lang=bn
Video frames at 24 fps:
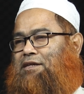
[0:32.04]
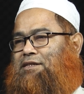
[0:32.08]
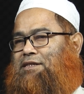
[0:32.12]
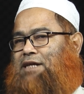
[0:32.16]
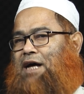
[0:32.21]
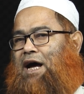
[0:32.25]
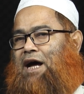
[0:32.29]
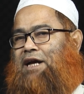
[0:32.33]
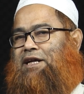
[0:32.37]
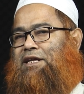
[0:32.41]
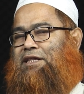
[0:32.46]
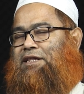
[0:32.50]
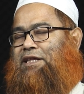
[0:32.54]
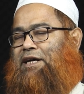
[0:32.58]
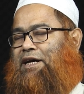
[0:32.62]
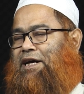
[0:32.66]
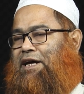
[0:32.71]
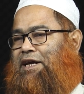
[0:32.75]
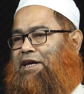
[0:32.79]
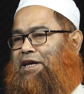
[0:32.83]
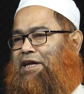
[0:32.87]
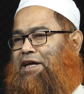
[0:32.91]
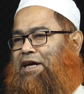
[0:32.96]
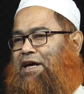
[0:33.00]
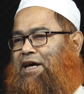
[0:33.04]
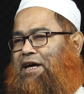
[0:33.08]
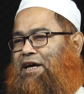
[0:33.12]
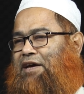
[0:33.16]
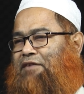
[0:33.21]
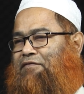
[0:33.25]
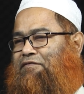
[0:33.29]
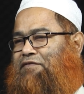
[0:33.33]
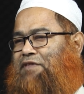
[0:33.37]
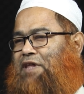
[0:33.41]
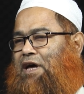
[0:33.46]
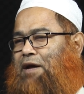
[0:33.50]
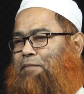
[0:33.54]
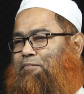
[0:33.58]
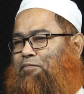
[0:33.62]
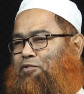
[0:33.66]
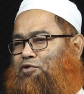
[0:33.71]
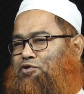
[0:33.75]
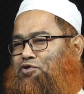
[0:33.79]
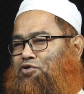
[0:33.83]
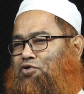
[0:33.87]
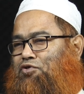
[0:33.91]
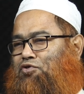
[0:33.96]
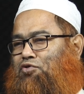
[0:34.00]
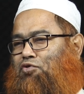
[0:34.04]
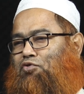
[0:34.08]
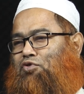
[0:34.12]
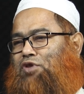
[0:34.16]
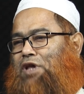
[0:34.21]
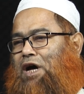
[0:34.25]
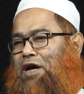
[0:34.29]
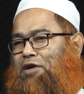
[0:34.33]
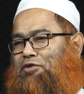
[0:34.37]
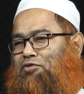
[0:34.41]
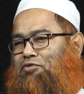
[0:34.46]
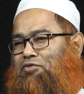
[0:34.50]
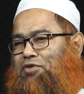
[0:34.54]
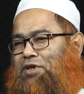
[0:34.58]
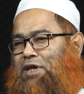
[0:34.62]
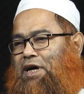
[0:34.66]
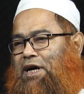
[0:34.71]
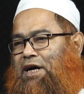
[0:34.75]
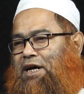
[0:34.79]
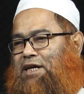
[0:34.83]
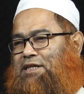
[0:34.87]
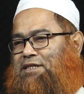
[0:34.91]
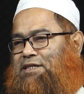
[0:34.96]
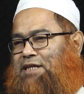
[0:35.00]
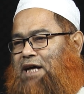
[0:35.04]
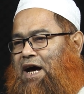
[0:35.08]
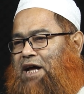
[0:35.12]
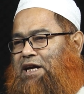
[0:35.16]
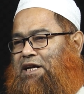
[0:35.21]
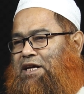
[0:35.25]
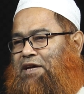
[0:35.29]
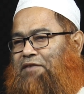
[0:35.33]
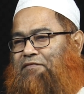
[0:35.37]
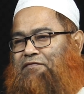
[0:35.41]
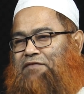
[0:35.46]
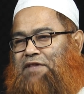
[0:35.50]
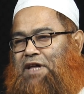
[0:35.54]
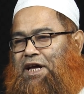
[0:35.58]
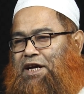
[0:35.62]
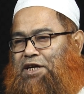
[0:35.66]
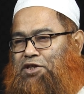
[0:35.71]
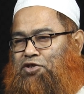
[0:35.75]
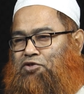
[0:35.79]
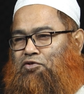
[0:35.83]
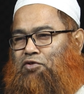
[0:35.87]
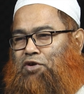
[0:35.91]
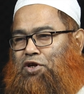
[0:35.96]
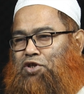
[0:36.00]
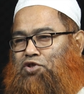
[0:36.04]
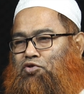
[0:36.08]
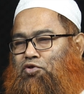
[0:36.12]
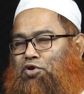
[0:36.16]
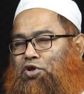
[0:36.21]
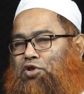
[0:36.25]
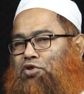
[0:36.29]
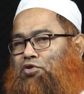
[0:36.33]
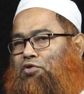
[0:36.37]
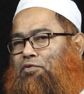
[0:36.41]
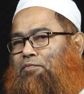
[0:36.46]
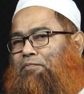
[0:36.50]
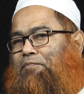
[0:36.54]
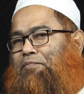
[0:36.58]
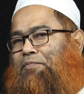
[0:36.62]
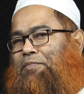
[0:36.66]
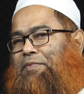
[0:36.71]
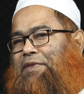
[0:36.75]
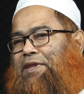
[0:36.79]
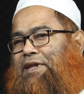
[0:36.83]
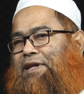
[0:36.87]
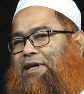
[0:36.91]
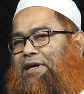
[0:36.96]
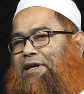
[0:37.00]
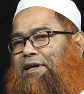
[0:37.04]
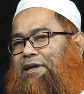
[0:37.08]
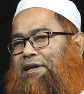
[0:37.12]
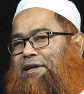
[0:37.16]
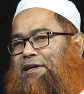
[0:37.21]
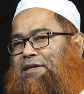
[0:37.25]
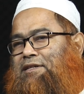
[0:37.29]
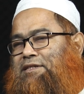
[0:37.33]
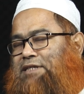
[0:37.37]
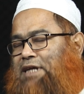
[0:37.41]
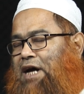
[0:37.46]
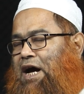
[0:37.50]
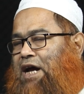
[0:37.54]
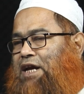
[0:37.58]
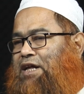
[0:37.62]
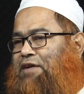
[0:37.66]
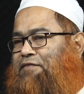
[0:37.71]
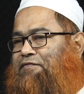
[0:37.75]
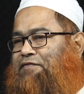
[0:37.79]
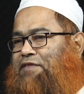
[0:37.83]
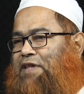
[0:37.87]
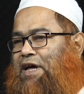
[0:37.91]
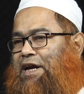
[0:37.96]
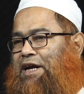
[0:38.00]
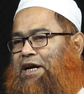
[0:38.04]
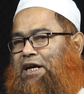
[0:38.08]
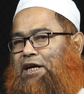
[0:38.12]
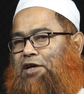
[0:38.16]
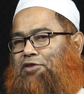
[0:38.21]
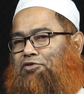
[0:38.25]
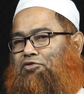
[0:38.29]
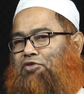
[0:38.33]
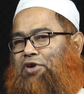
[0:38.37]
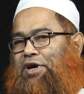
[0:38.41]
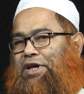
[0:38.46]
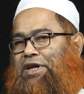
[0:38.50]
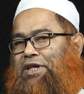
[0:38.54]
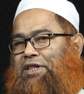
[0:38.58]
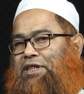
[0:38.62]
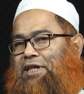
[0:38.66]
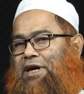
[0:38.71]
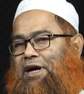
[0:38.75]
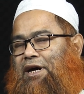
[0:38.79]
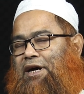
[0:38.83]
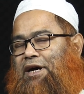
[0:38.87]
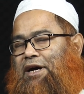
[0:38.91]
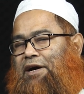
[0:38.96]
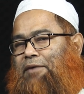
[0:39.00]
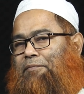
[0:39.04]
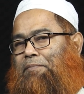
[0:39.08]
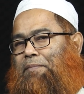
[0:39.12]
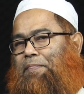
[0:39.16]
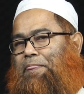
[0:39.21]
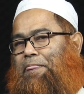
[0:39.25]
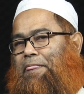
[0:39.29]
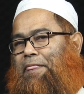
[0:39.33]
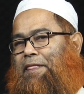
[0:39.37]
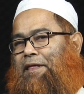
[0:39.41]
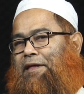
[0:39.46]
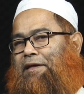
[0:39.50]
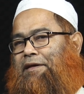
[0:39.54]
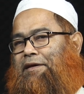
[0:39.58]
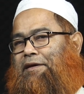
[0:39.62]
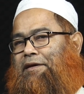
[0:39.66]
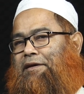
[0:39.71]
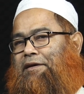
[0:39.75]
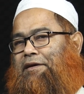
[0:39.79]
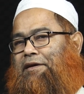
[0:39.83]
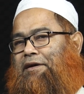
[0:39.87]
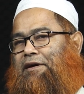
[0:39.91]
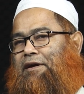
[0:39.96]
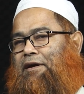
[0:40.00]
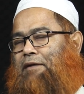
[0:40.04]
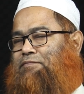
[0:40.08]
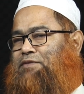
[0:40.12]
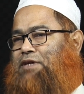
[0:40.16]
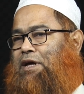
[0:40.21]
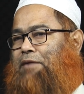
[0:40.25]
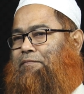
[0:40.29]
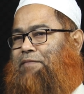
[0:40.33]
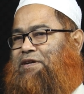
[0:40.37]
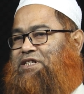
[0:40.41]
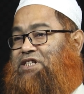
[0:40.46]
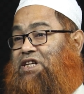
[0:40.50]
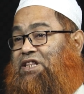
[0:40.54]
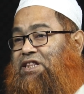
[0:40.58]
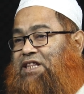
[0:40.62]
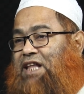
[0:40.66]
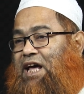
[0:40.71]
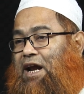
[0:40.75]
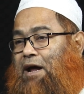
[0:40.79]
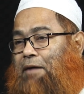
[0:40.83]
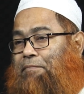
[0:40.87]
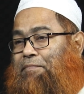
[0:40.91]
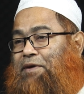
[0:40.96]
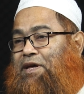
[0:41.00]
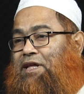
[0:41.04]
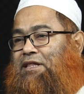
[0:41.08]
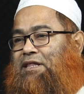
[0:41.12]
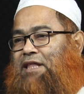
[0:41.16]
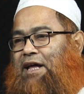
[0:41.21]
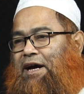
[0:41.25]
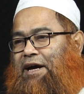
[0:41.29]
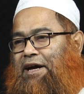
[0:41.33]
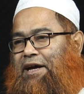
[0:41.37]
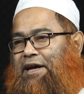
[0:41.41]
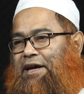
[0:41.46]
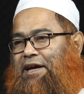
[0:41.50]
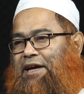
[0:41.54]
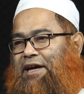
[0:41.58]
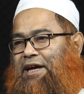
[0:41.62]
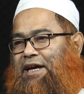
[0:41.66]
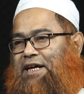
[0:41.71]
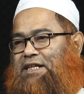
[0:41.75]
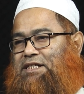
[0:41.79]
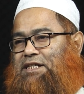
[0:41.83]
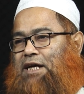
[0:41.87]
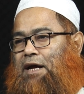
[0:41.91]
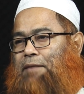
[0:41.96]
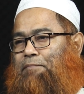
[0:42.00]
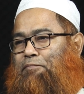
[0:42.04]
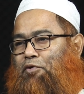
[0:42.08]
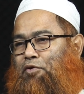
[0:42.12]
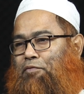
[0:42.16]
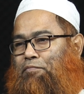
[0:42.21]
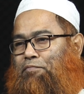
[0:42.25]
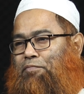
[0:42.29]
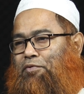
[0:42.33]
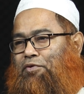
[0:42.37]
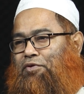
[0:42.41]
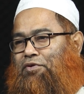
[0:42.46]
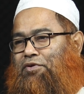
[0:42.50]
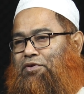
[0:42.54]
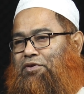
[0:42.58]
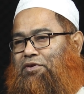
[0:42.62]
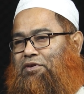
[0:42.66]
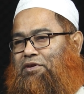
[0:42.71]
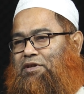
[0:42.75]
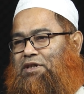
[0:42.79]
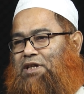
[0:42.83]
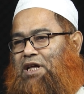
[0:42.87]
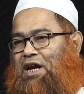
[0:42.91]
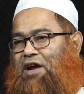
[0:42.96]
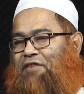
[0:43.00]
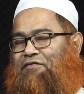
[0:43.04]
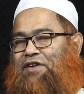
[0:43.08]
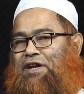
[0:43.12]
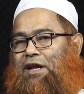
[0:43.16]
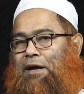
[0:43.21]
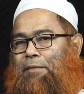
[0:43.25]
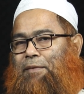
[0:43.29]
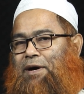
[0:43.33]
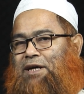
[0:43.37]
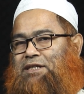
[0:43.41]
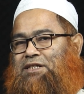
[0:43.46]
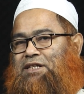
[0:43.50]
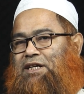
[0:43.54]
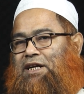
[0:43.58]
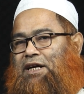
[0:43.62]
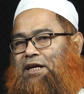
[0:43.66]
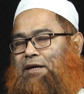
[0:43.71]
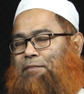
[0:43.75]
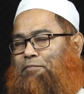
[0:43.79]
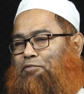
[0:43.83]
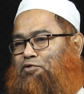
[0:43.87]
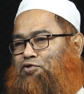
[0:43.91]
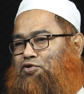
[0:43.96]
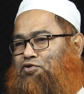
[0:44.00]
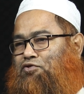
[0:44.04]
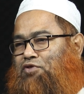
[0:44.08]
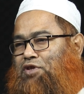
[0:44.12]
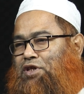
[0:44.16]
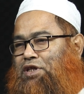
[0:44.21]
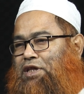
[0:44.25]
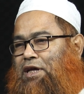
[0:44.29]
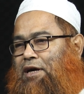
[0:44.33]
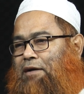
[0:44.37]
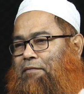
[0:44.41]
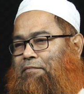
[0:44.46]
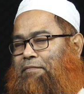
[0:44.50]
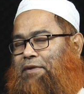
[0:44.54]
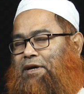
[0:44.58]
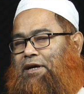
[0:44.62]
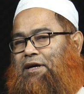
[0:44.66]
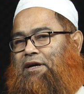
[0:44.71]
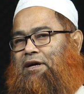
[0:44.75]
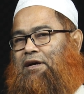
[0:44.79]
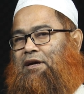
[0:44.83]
সাহারি থেকে নিয়ে ইফতার পর্যন্ত ক্ষুধার্ত থাকা সাহারি ইফতারের সঙ্গে জড়িত সাহারি ইফতারের একটা তৈরি থাকা রমজান মাসে তারাবিহ থাকে এশার পরপর তারাবি নামাজের একটা প্রস্তুতি থাকবে